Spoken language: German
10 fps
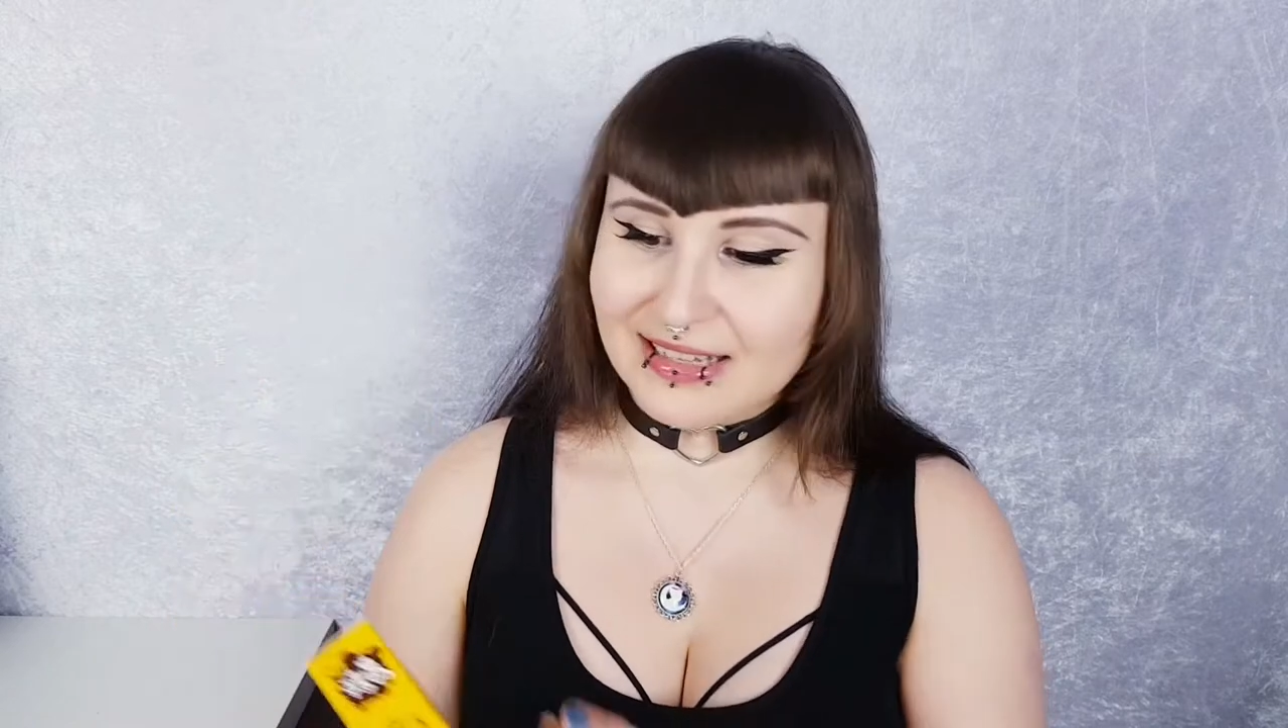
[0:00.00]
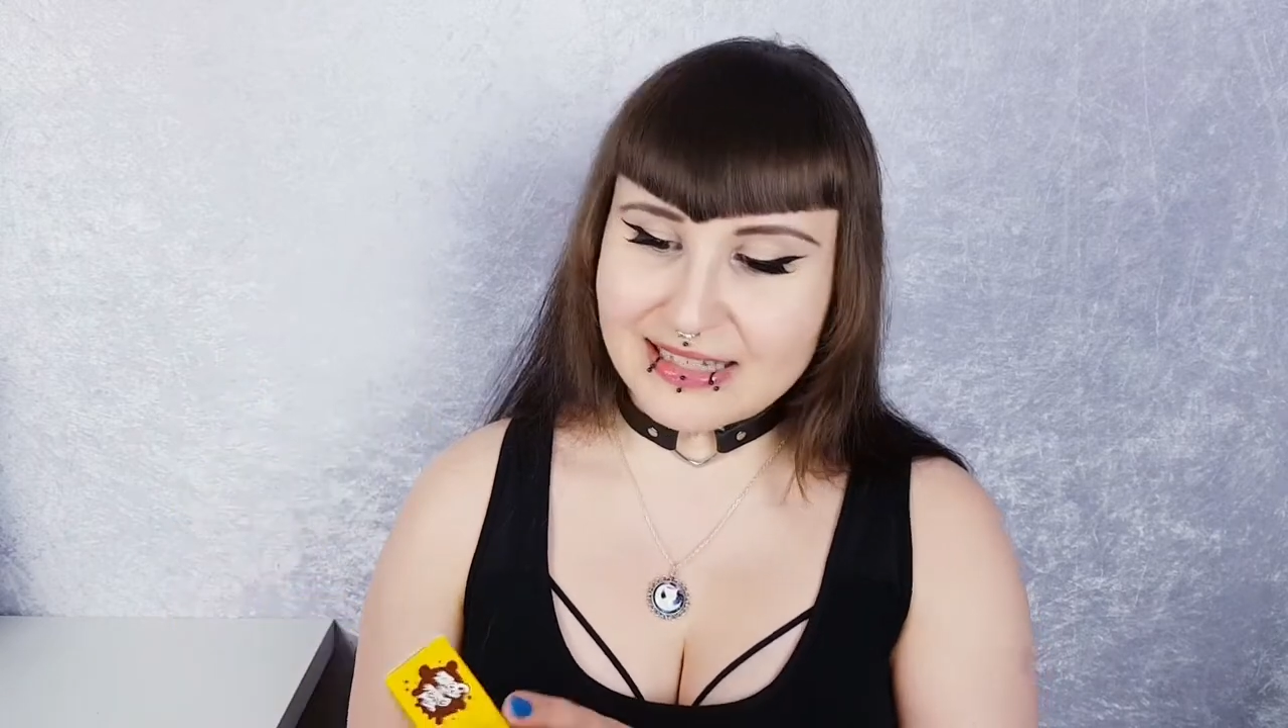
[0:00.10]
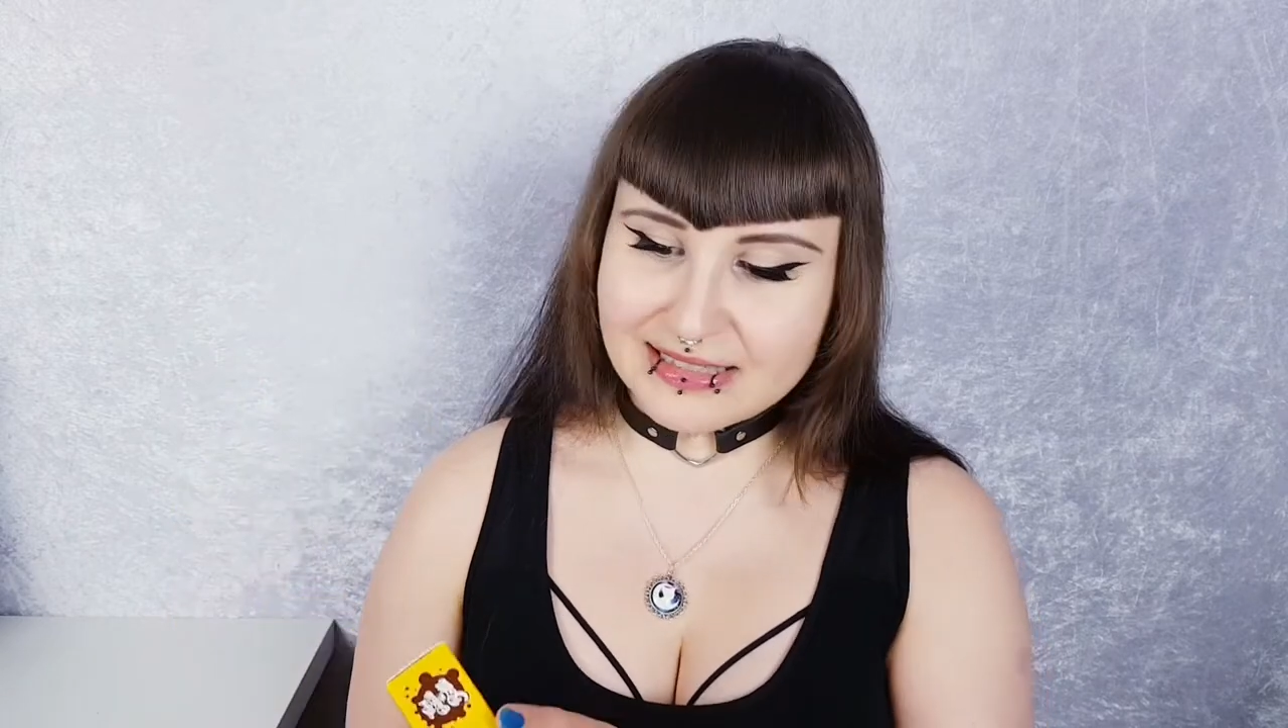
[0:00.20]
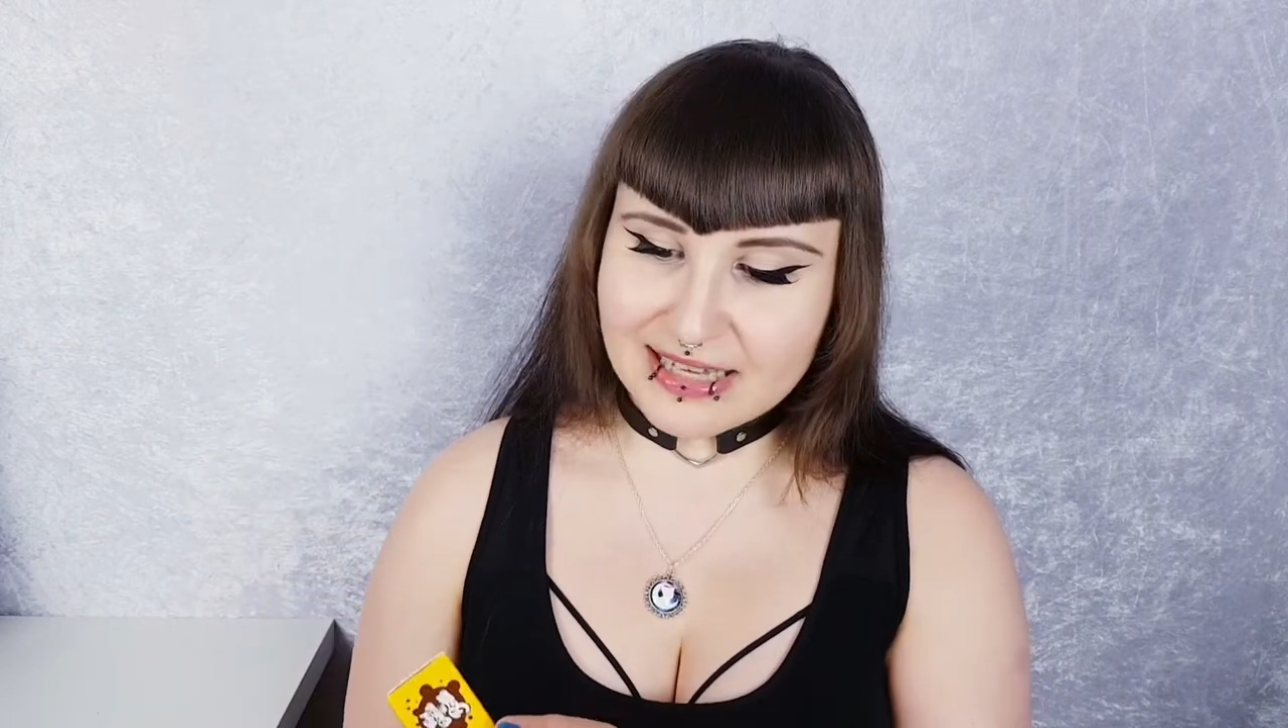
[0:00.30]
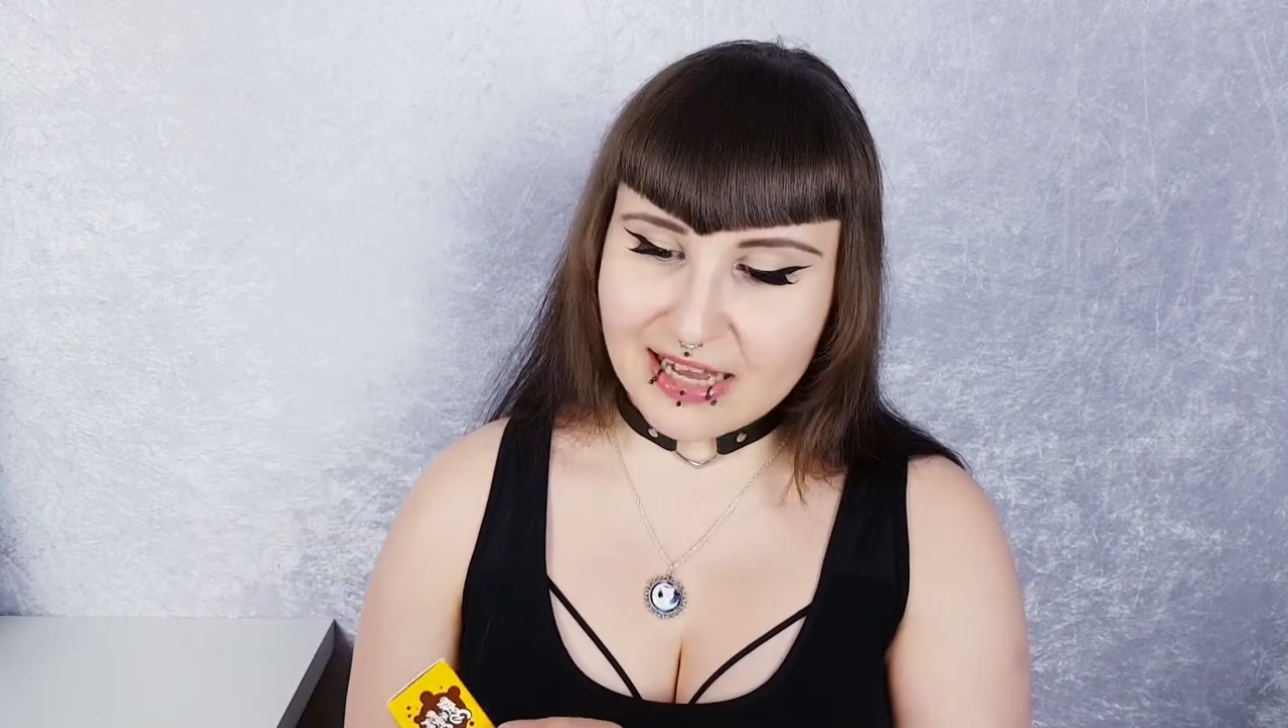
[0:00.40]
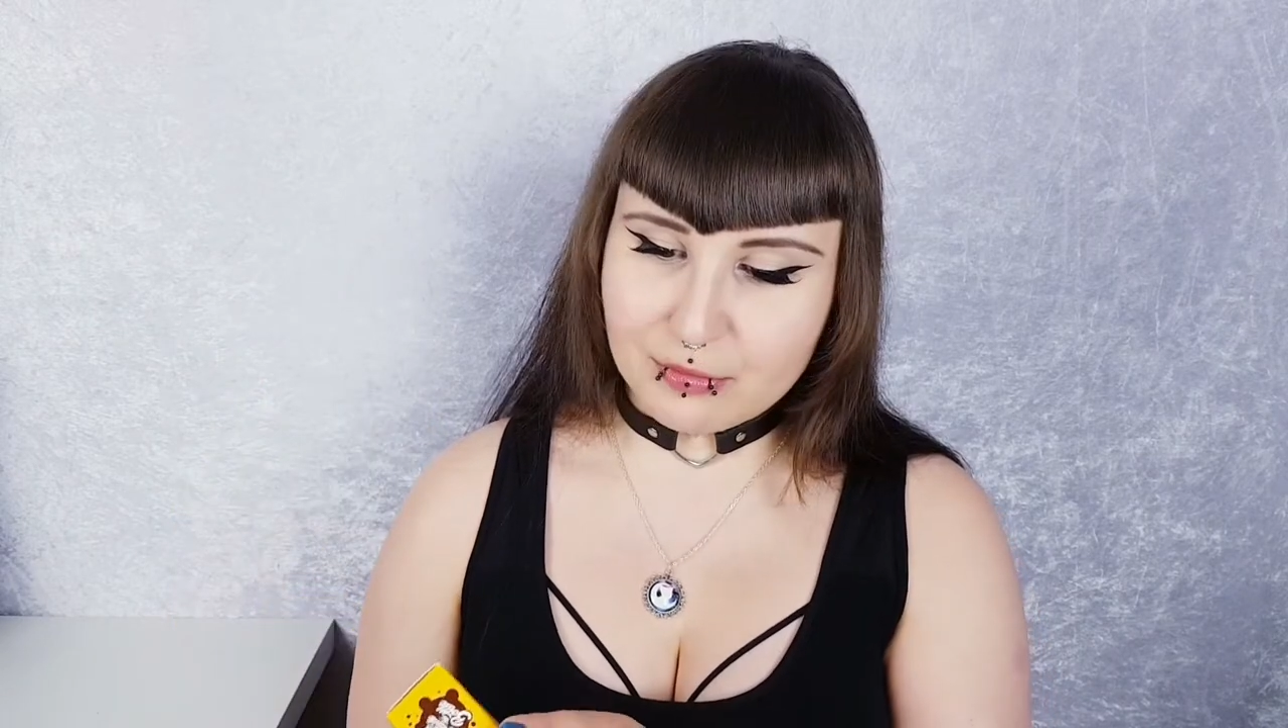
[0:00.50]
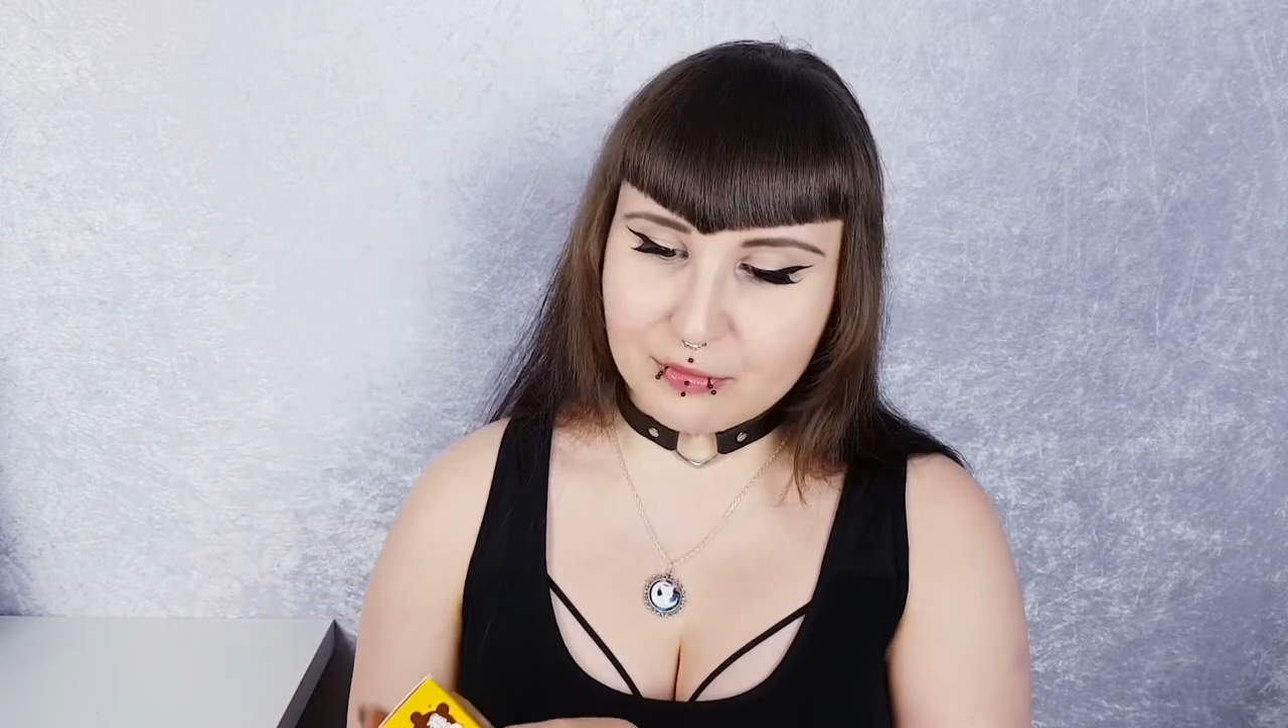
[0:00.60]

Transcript: Ich habe